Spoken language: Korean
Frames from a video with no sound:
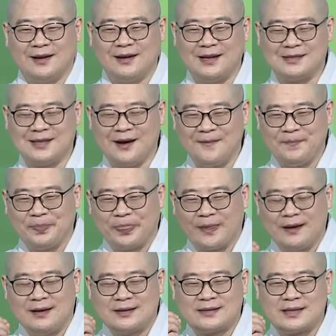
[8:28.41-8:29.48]
그래서
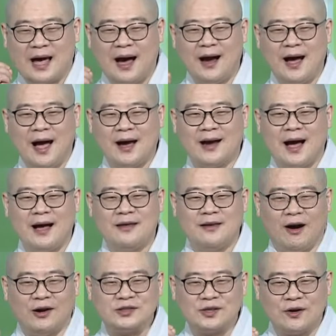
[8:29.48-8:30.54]

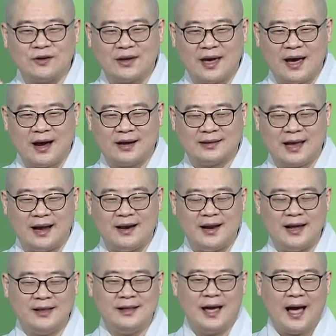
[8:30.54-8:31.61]
상아가 여섯 개가
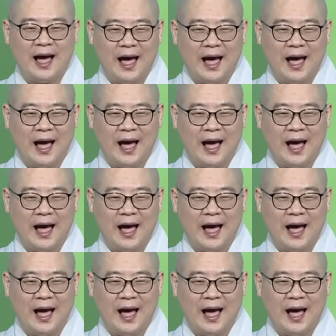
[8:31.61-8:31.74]
달린